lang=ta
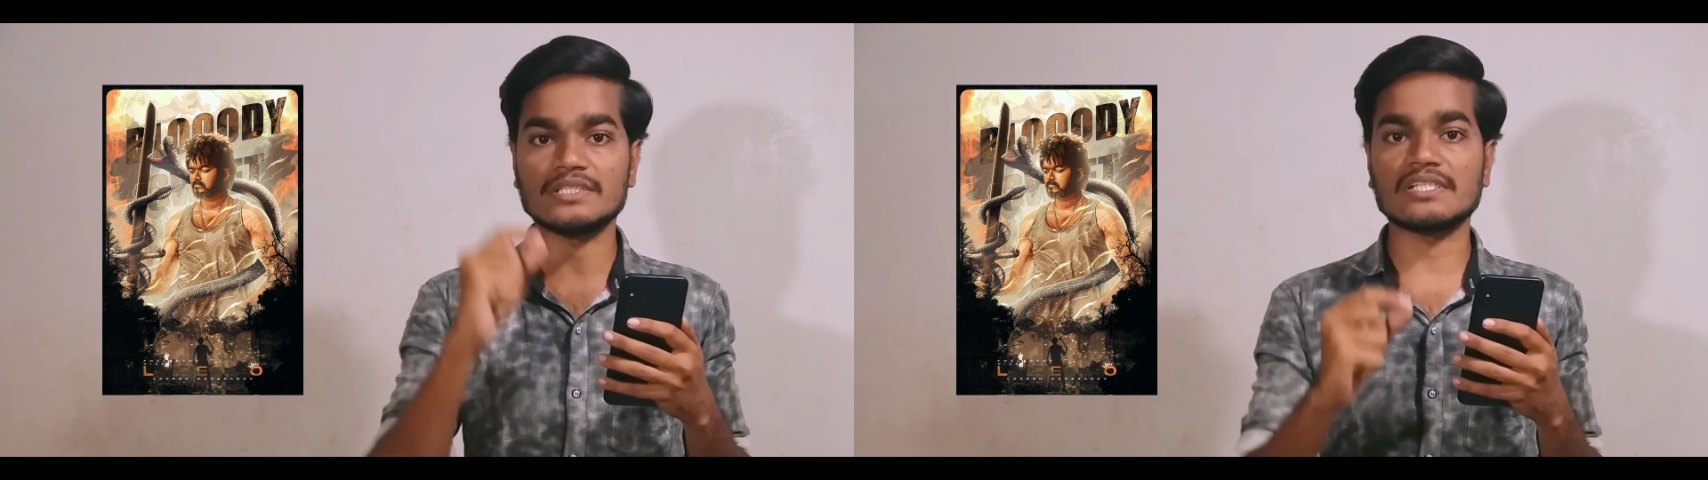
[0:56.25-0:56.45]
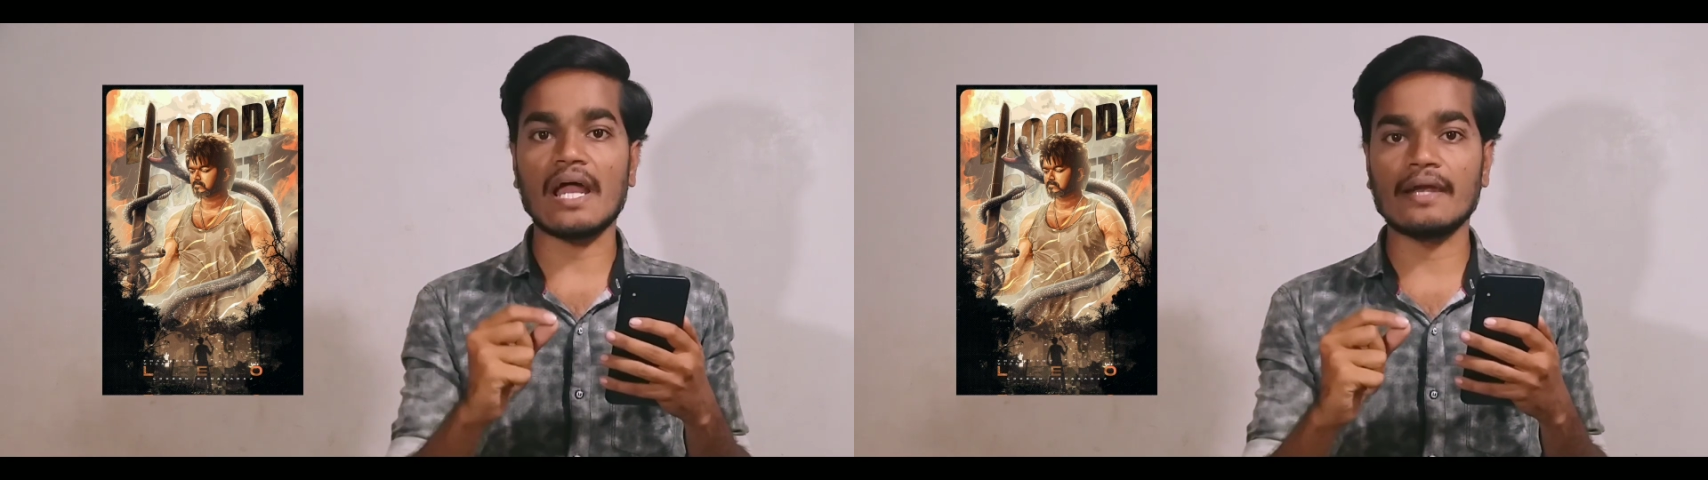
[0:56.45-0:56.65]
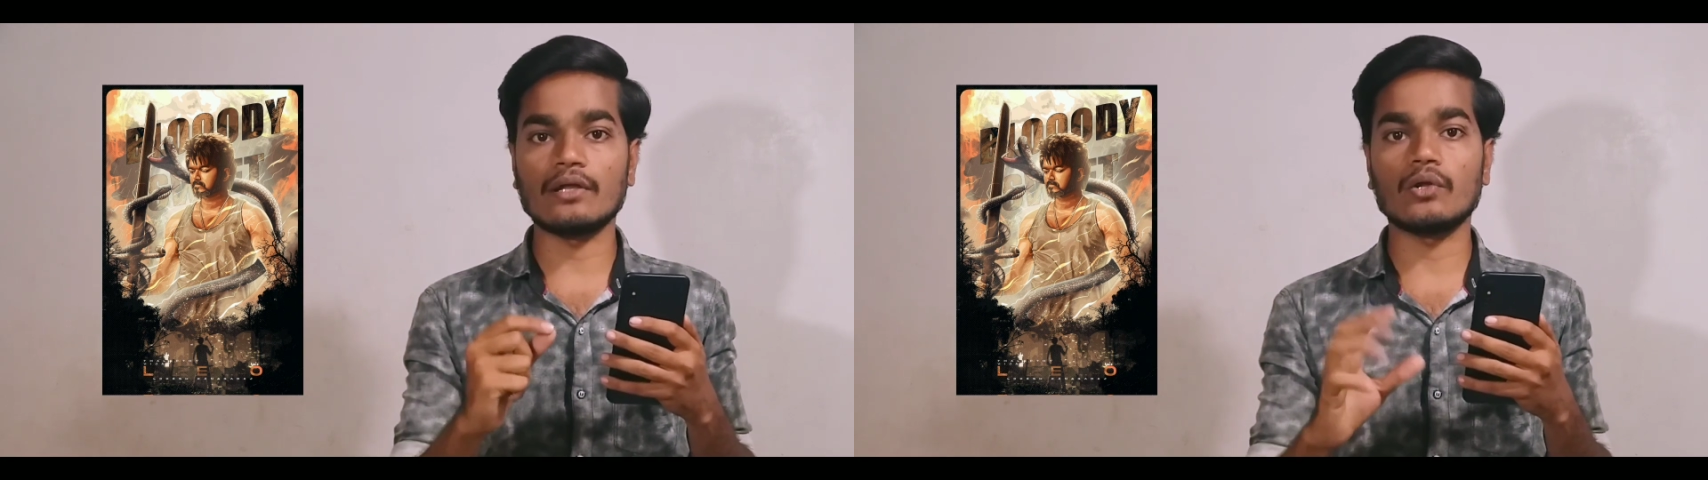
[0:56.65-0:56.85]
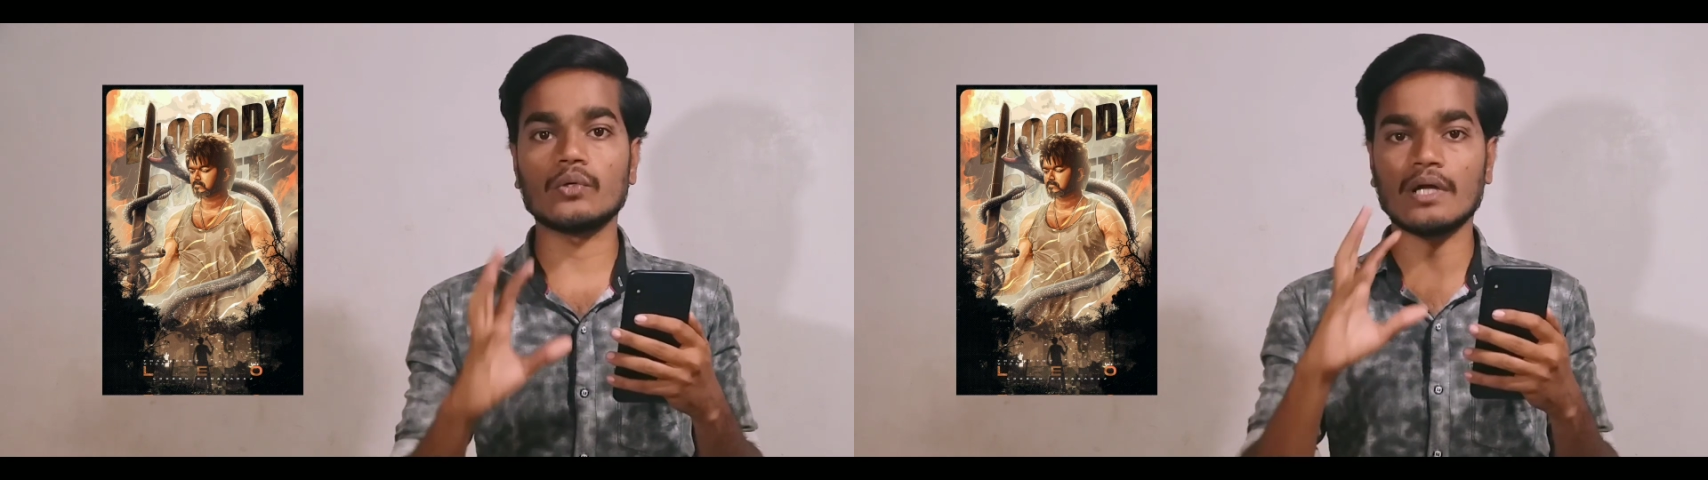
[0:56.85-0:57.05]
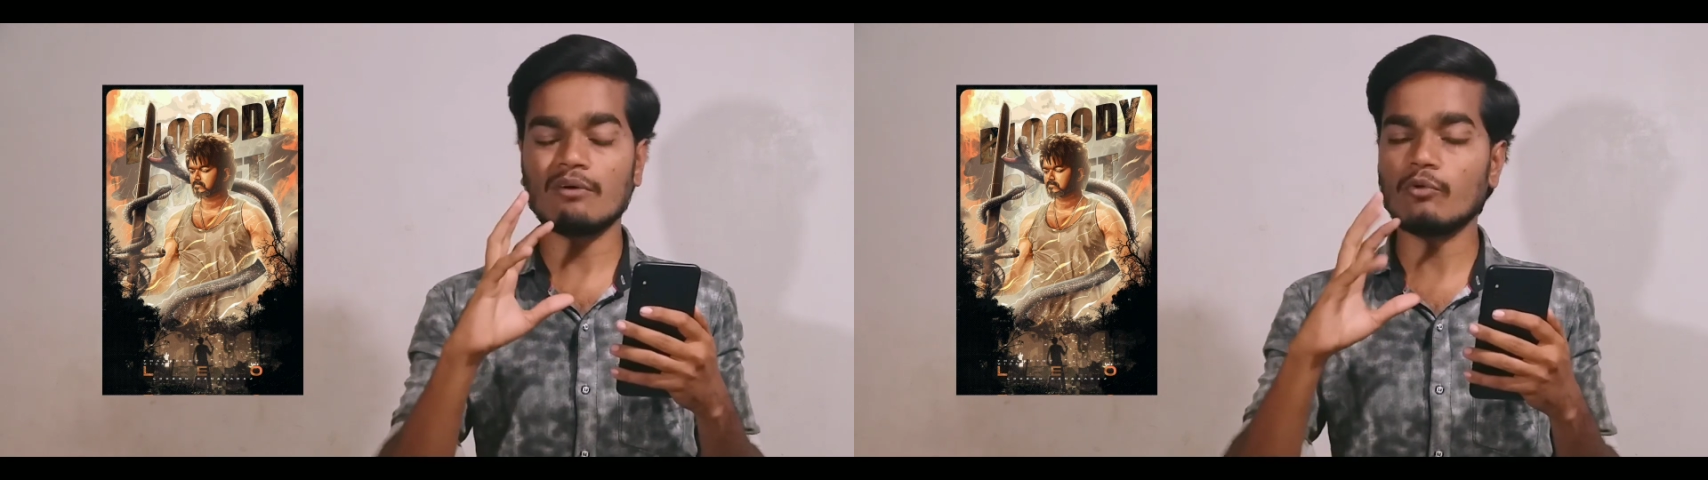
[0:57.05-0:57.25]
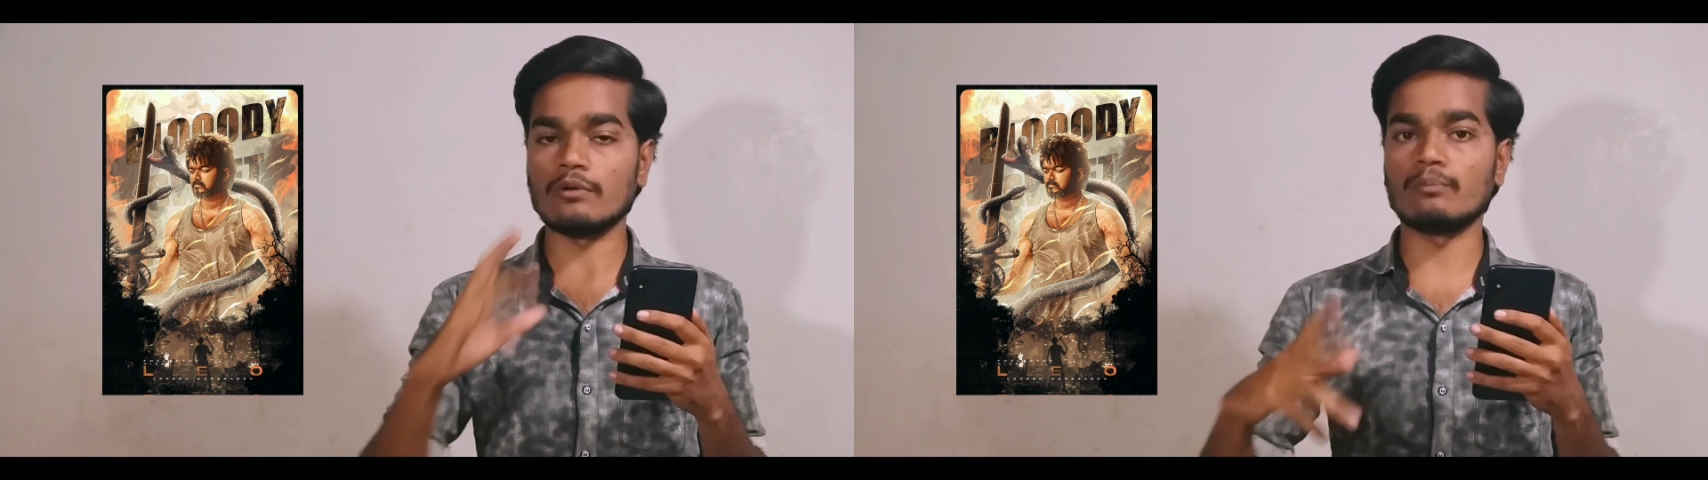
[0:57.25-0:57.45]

ஸ்டாண்டலோனா ஒரு